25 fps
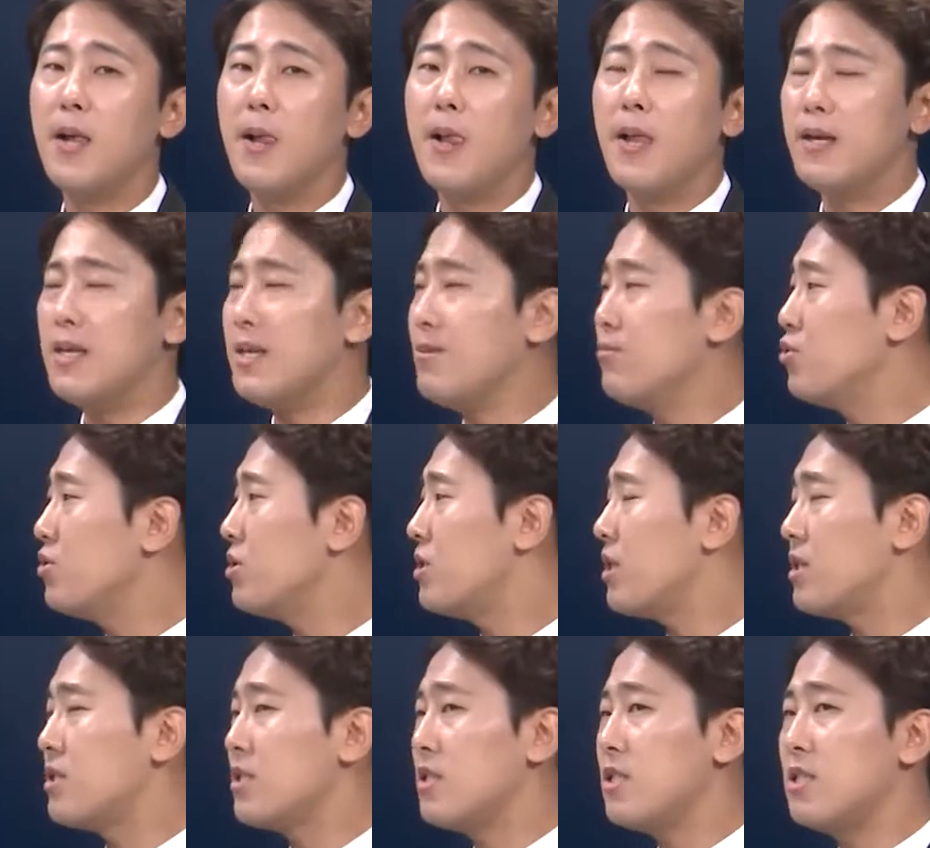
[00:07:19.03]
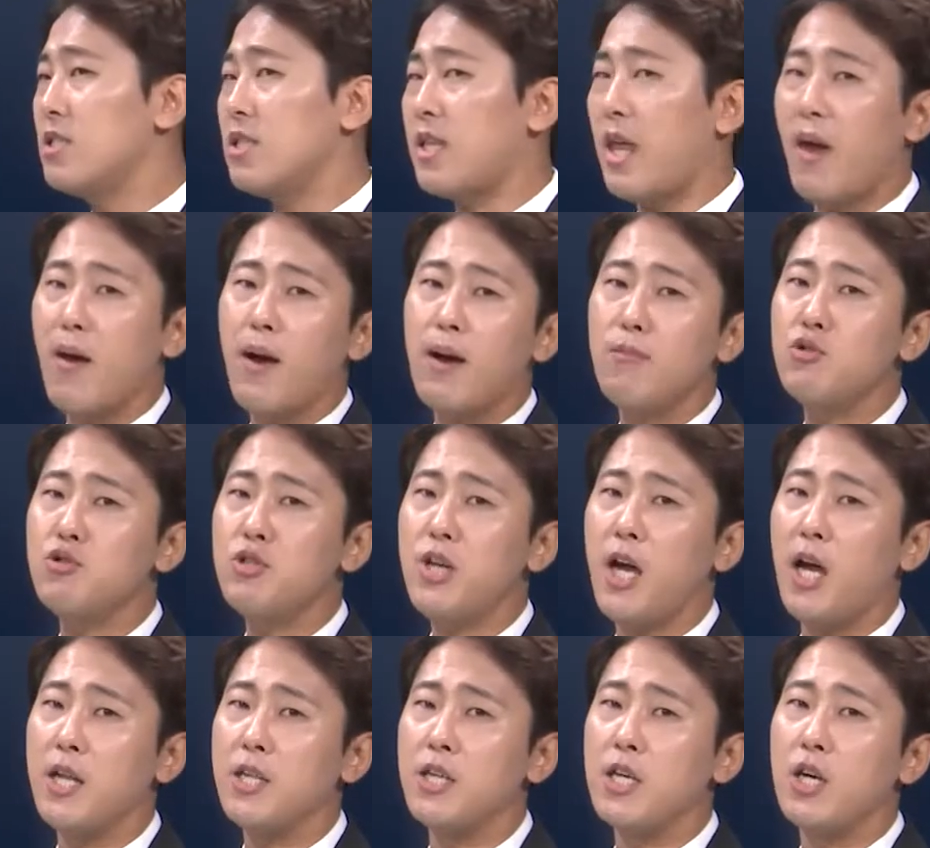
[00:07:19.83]
이 문제는 대화문이
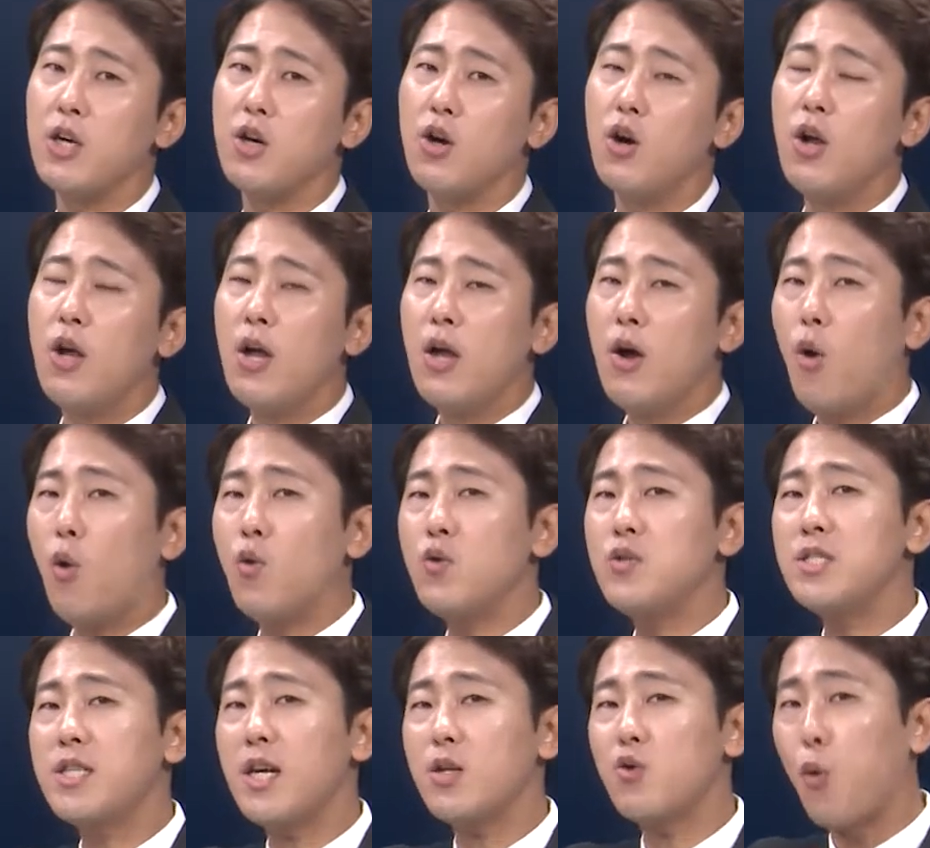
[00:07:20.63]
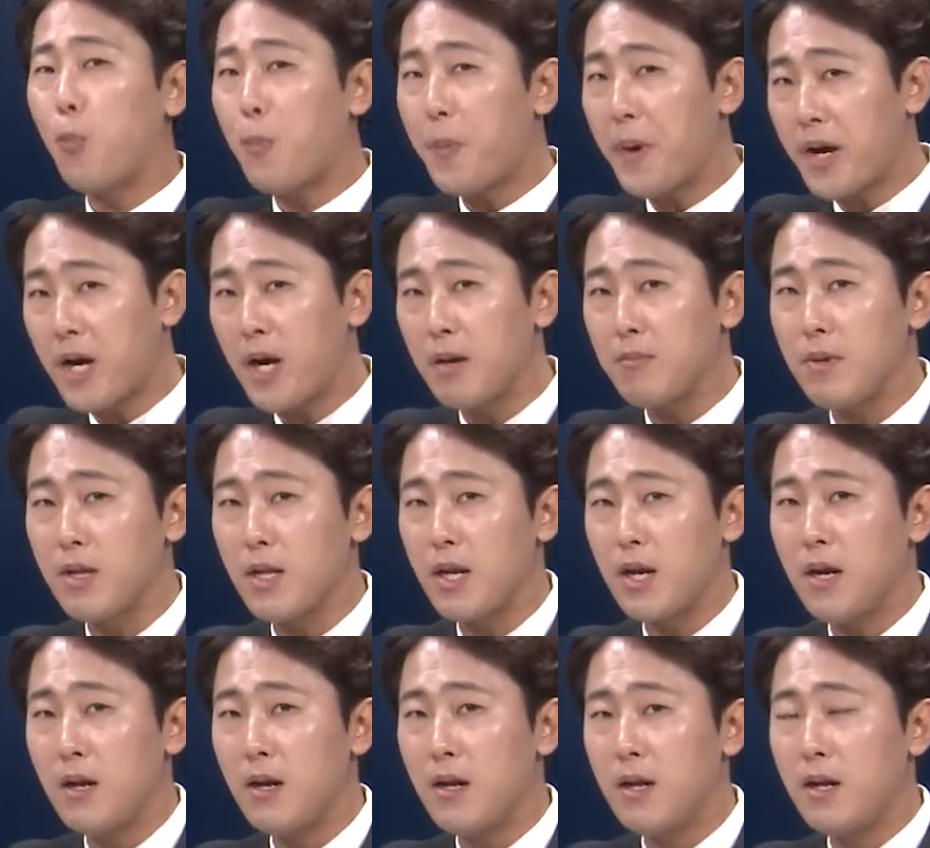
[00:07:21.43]
아니에요. 혼자
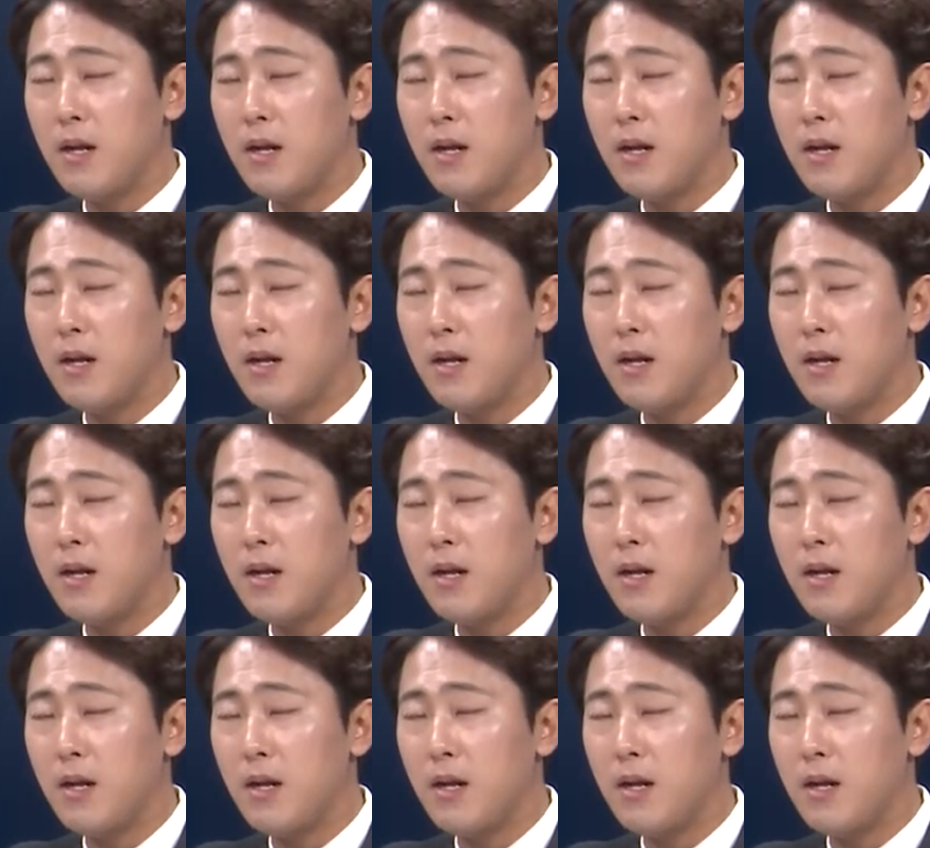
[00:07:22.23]
독백합니다.